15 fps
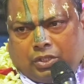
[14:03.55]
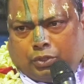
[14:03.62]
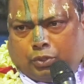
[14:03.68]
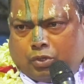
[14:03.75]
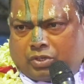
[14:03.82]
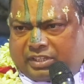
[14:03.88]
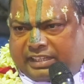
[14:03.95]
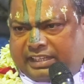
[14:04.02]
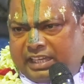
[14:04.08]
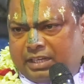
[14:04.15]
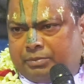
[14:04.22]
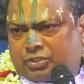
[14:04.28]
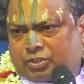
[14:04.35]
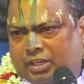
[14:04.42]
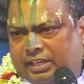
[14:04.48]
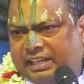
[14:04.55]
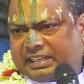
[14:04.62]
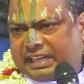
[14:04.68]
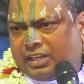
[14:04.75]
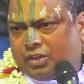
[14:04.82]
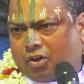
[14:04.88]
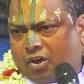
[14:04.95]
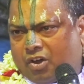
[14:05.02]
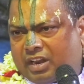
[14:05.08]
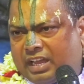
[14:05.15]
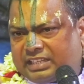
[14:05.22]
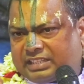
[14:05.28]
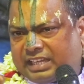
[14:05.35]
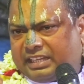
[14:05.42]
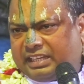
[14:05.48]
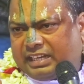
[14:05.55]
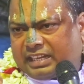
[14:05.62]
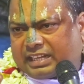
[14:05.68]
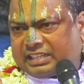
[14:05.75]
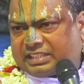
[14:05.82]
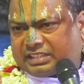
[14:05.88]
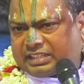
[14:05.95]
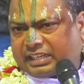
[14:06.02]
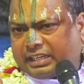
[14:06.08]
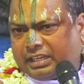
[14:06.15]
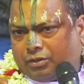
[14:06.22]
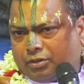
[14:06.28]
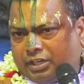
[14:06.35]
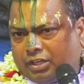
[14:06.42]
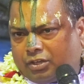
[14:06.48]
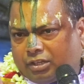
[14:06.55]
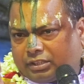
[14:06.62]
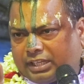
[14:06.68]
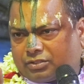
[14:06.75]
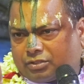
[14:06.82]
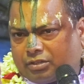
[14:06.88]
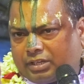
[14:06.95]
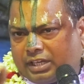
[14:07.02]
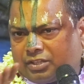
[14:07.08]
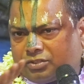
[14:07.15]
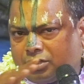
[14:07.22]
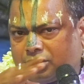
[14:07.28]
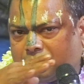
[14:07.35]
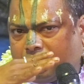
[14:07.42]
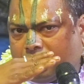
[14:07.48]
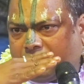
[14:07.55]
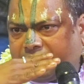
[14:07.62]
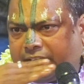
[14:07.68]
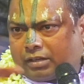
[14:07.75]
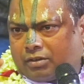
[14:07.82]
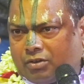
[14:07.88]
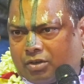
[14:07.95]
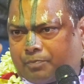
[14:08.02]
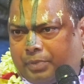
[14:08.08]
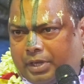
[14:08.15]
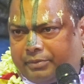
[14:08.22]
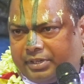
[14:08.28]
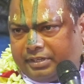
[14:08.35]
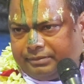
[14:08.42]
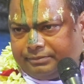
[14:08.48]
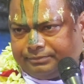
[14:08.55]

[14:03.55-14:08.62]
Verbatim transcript: দুঃখের বিষয় এটাই অনাচারীর কাছ থেকে হরিকথা শোনার জন্য অনেক লোক পাবেন